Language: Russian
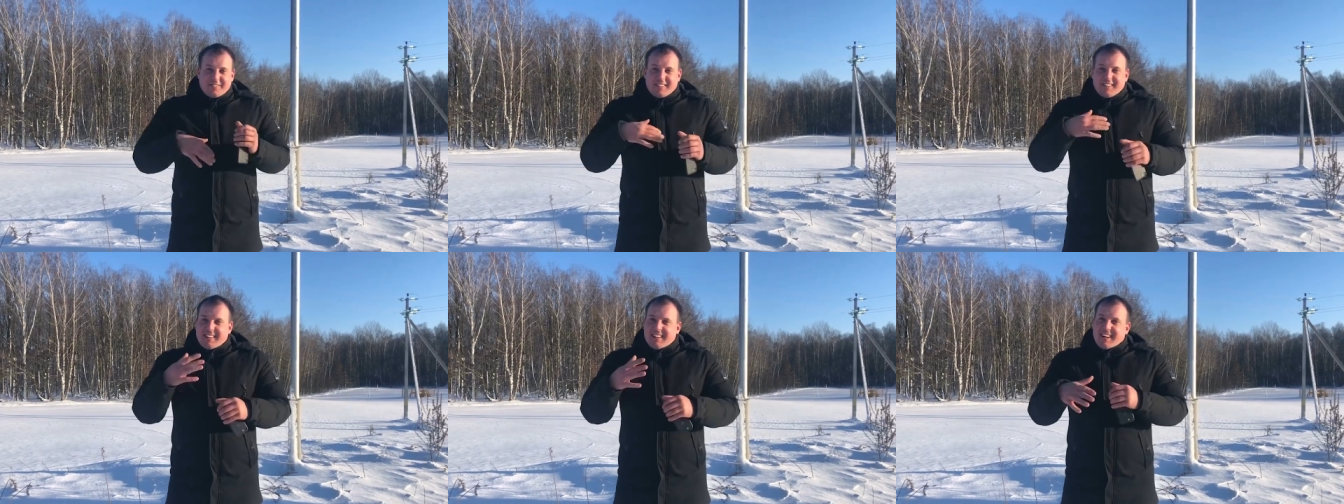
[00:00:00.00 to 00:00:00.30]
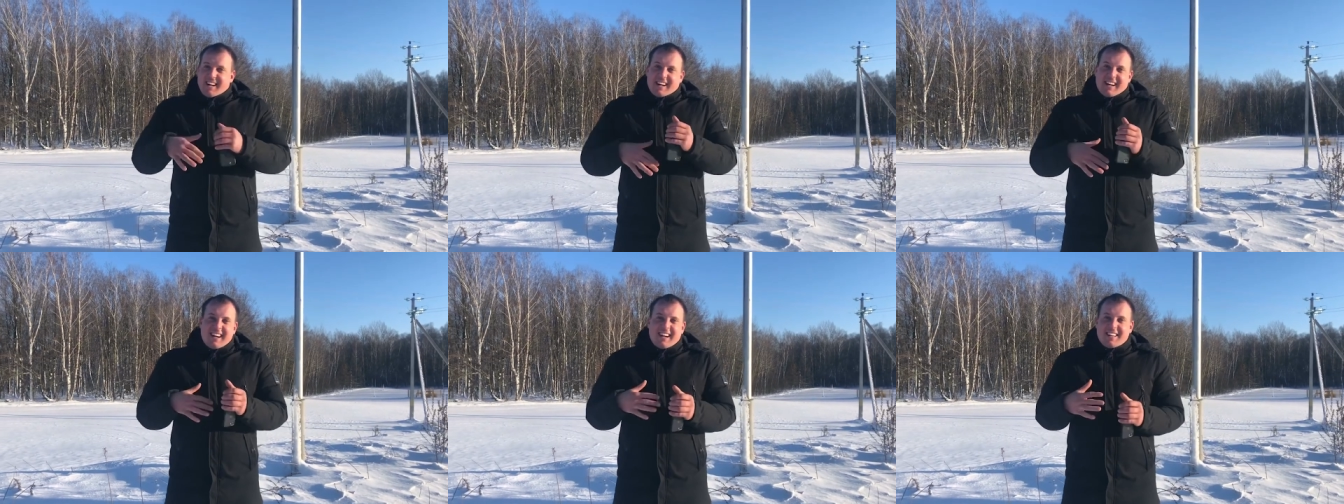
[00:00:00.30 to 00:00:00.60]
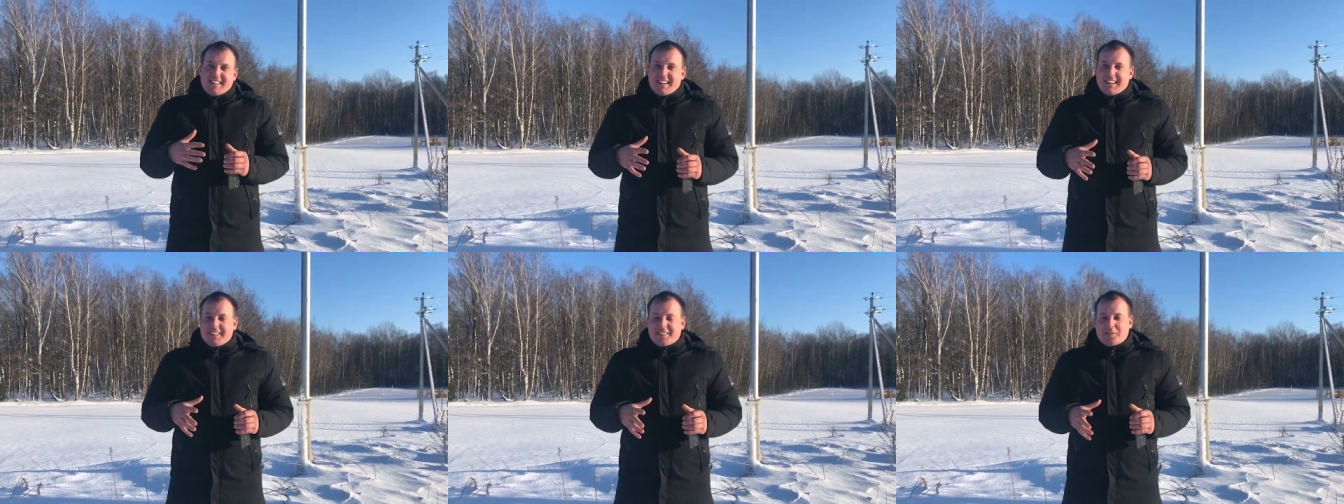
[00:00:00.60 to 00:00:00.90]

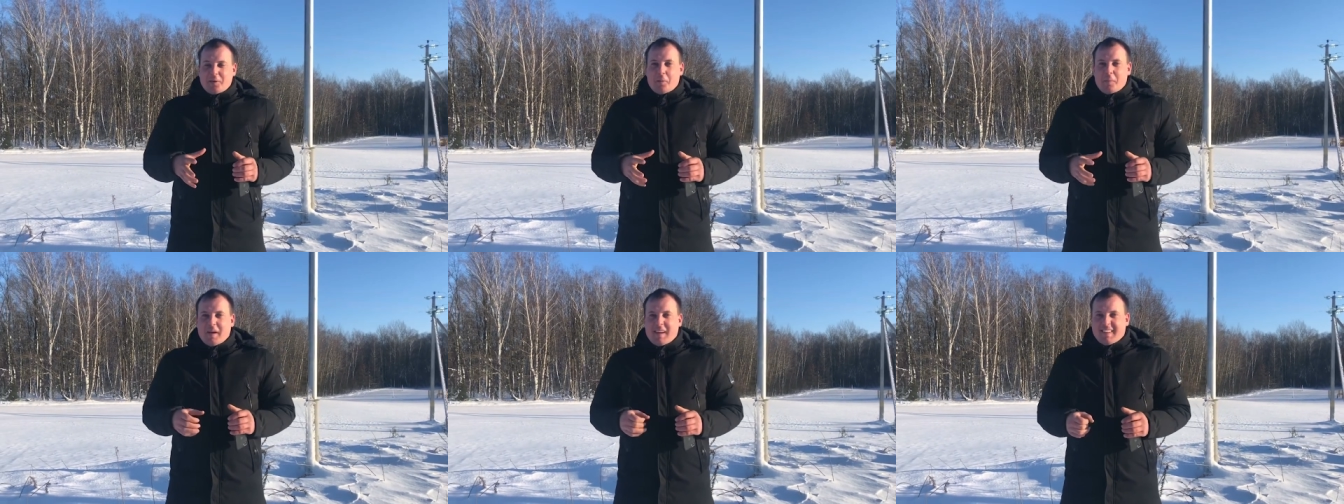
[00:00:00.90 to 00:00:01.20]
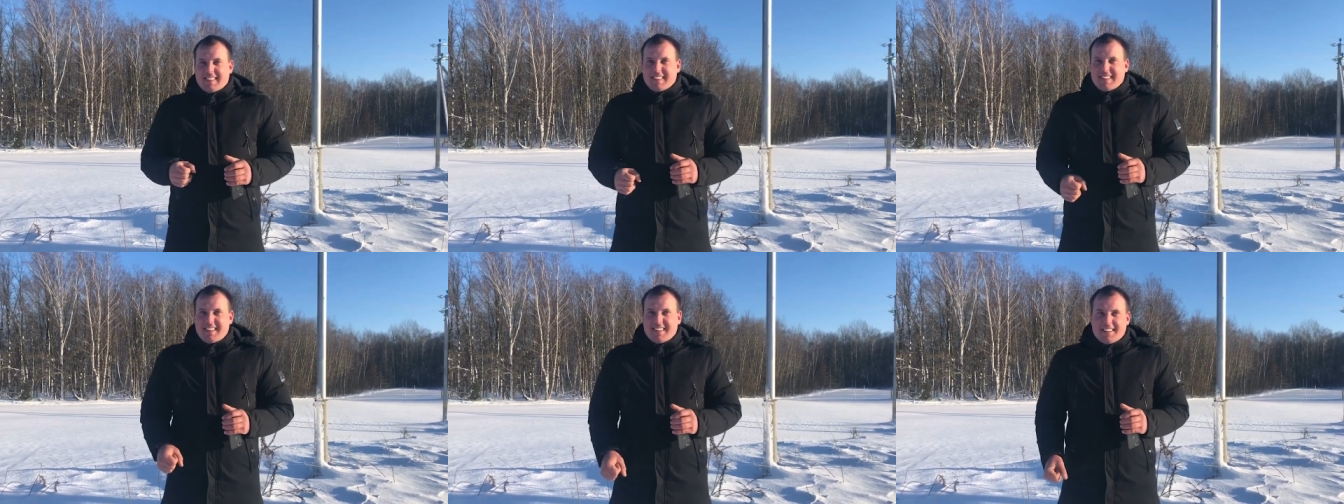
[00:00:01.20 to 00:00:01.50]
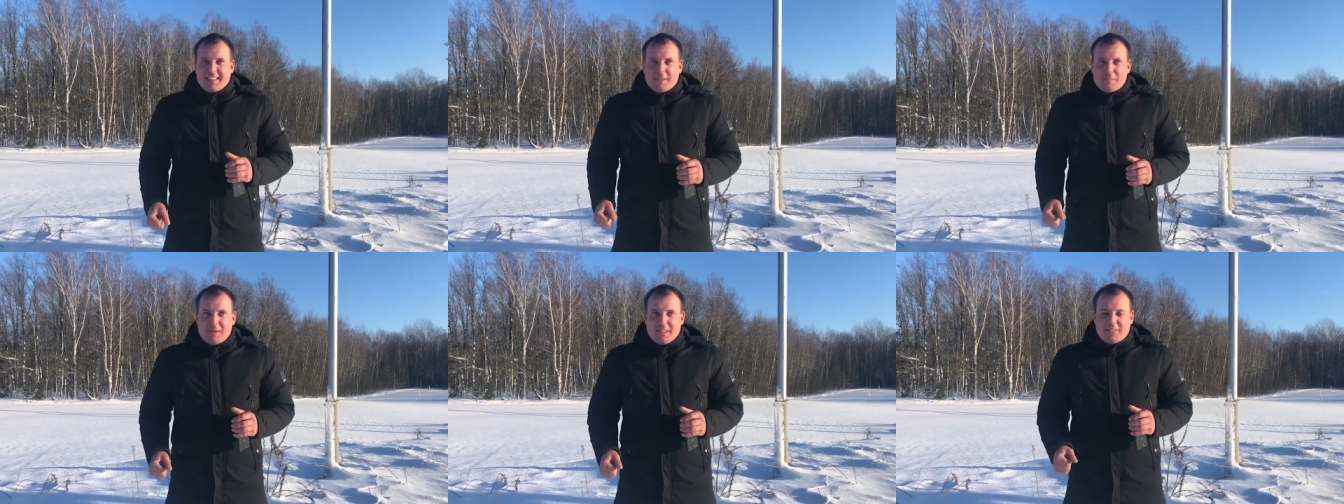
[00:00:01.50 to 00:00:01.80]
Какая-то особая царит
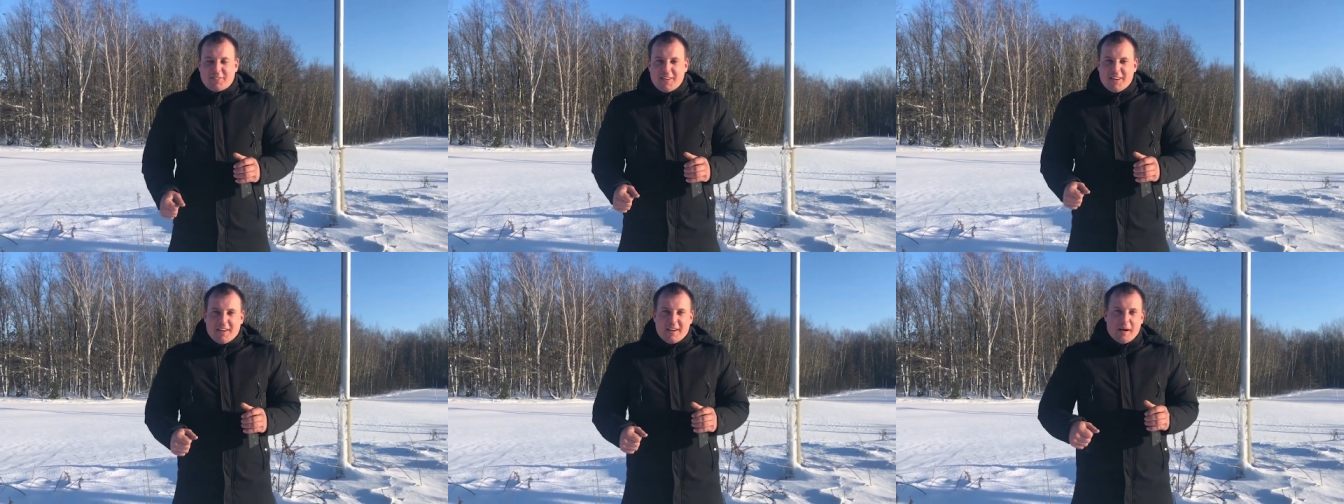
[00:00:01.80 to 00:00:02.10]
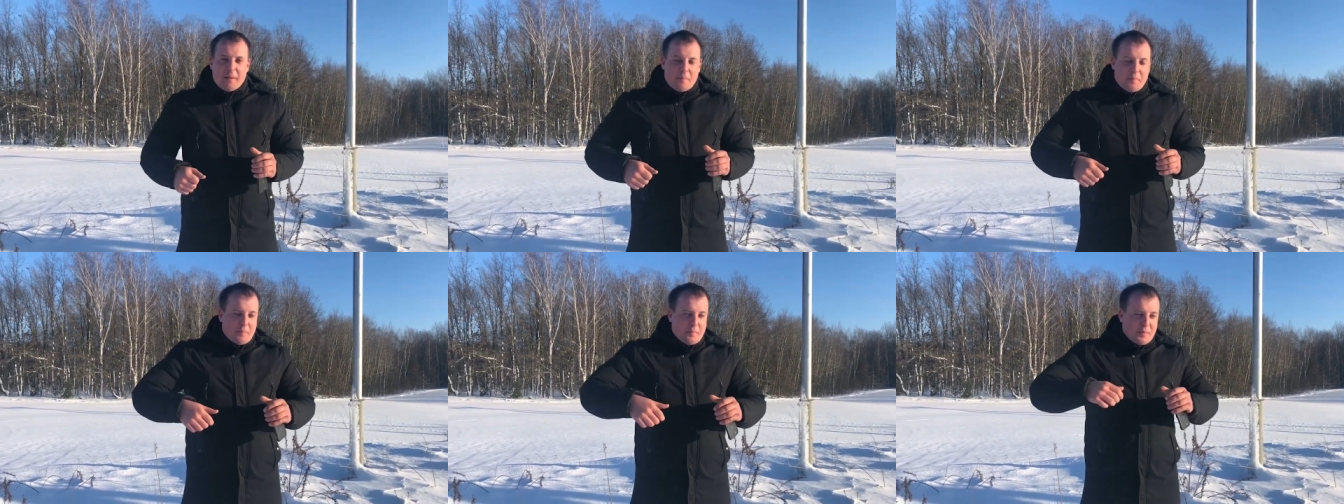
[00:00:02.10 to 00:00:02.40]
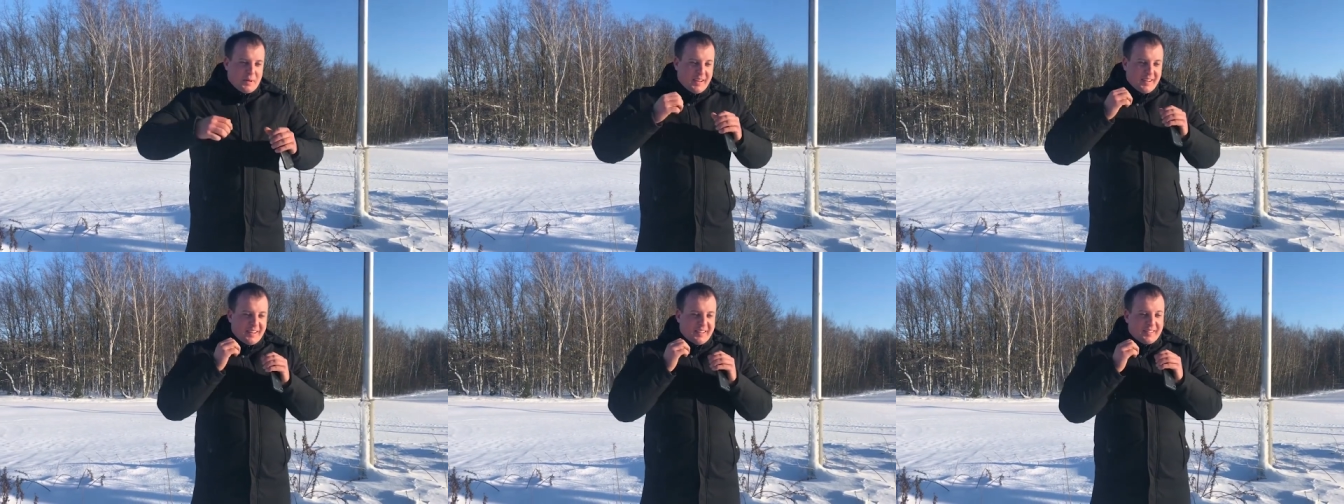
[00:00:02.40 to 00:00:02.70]
атмосфера
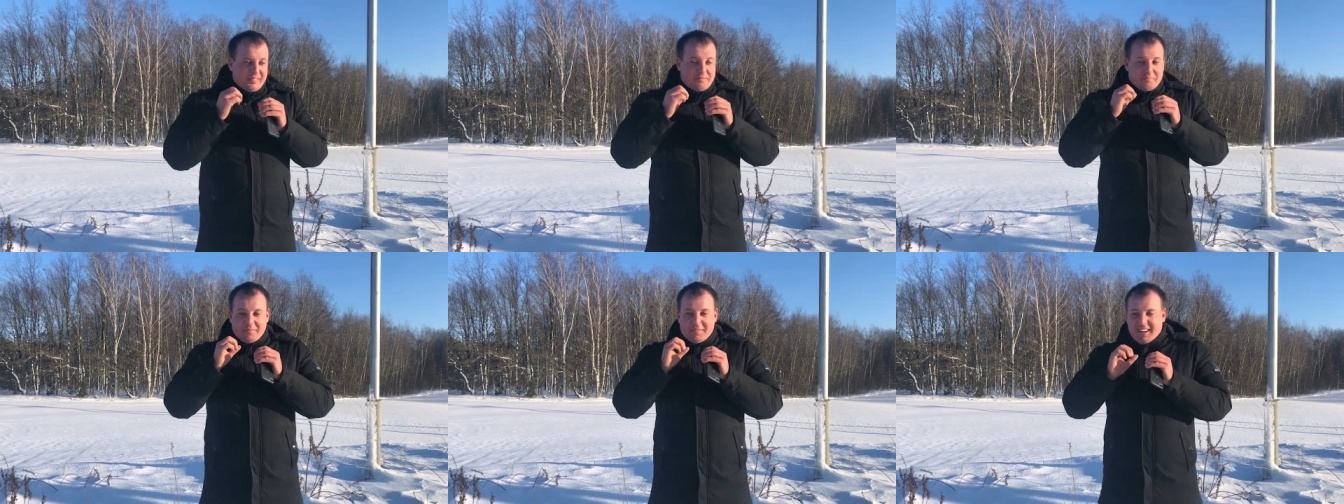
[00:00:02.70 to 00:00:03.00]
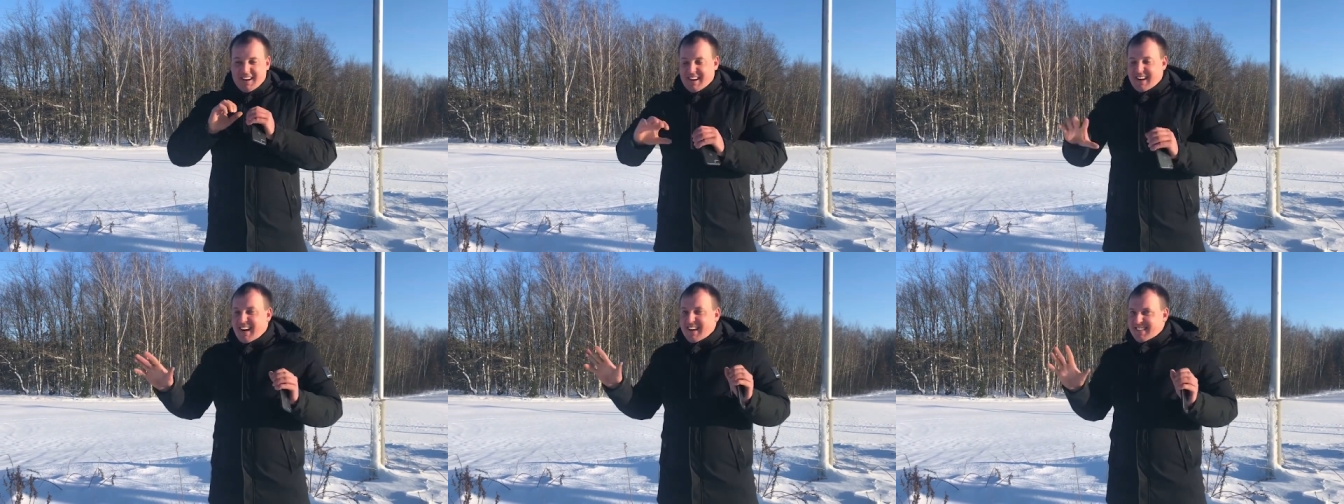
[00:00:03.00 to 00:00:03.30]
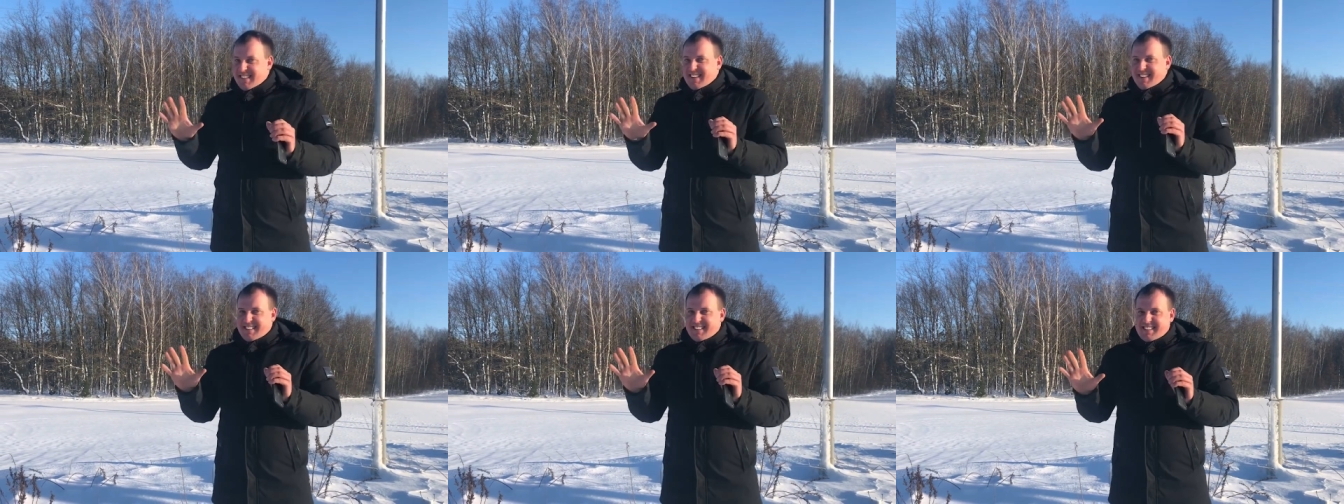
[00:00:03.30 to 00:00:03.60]
при
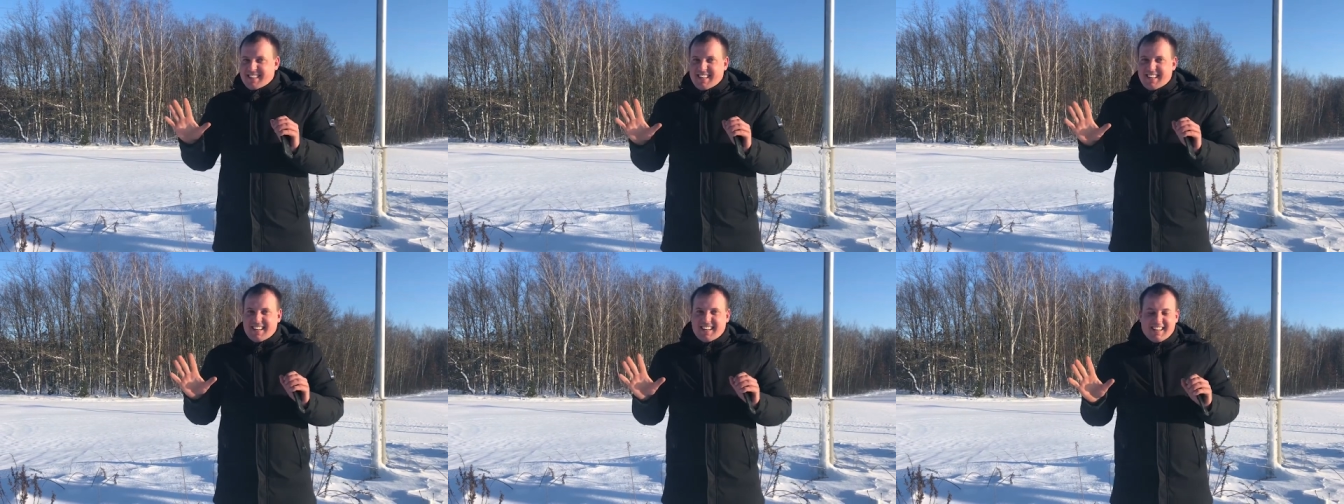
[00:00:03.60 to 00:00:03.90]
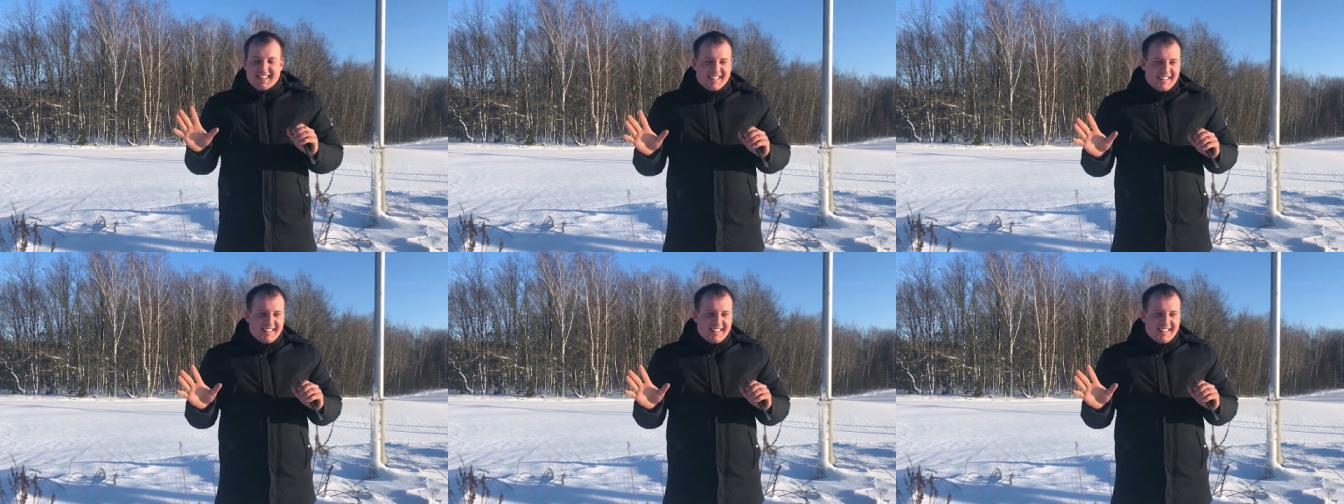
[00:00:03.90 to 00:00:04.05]
разных сериях,